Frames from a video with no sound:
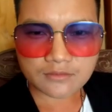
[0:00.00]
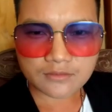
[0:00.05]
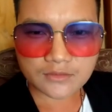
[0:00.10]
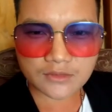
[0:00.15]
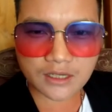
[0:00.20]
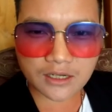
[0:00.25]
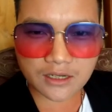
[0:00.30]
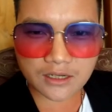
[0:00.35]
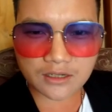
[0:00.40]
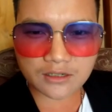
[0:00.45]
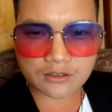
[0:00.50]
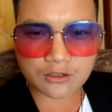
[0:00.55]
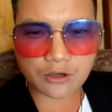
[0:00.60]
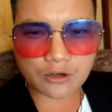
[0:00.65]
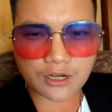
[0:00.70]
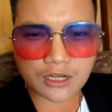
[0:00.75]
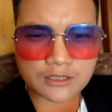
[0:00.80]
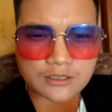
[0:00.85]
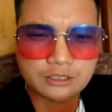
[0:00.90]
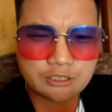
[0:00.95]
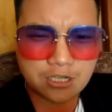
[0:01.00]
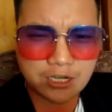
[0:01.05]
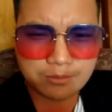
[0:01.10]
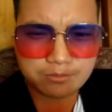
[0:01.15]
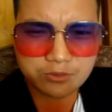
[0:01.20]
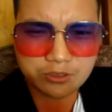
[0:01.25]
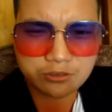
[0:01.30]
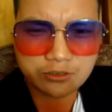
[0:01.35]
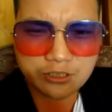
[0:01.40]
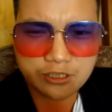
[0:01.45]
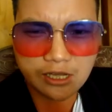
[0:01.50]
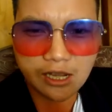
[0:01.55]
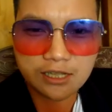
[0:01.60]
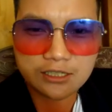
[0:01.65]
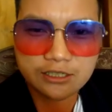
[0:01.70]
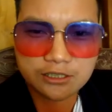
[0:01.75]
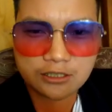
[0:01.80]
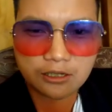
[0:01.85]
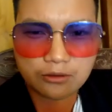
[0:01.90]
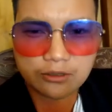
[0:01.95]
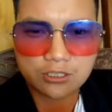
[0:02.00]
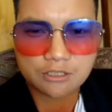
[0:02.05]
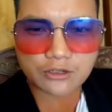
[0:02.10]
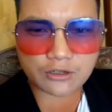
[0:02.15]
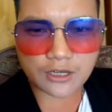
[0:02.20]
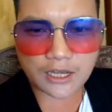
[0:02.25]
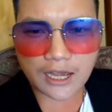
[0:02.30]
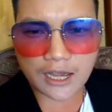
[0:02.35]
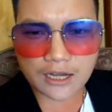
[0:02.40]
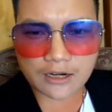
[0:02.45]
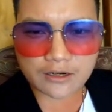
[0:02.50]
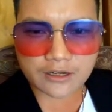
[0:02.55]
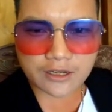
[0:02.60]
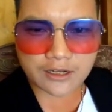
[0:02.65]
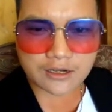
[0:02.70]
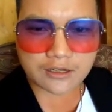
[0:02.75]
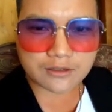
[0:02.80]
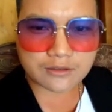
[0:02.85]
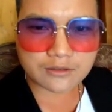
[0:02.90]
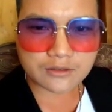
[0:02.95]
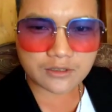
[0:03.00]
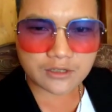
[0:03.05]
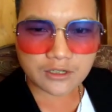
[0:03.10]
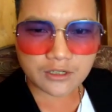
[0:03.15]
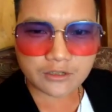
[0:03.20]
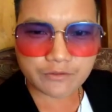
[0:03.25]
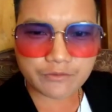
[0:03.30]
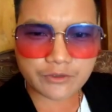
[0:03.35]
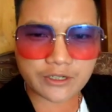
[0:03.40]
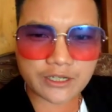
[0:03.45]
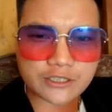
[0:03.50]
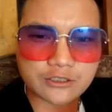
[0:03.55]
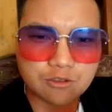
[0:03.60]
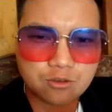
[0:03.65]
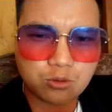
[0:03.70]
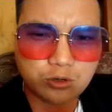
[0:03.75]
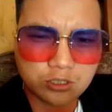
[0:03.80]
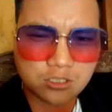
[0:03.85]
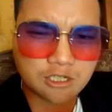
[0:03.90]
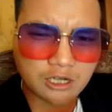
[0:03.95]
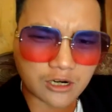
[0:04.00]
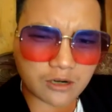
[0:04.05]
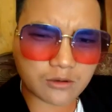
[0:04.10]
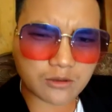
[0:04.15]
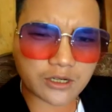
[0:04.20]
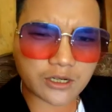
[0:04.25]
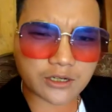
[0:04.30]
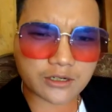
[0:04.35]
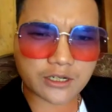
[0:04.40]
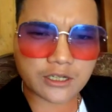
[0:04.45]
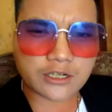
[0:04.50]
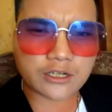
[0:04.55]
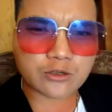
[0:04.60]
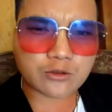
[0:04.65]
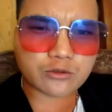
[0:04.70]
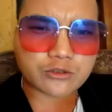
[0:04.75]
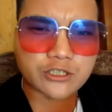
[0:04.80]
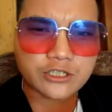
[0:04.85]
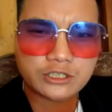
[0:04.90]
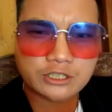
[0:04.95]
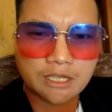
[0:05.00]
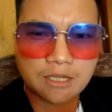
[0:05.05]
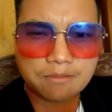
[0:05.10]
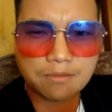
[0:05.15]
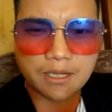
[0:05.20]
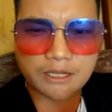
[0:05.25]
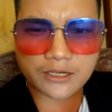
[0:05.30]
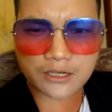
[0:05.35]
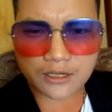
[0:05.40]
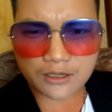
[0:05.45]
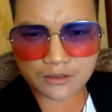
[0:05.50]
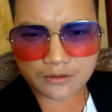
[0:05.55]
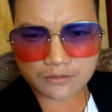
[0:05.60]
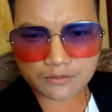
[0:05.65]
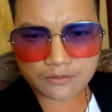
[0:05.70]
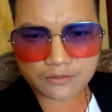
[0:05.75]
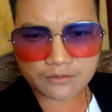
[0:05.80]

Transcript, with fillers: Nè, Donald Trump tính xa chỉ tao này cho cá lại nè Vì nè chuột sau nè, nên nên nó chỉ tính mình nè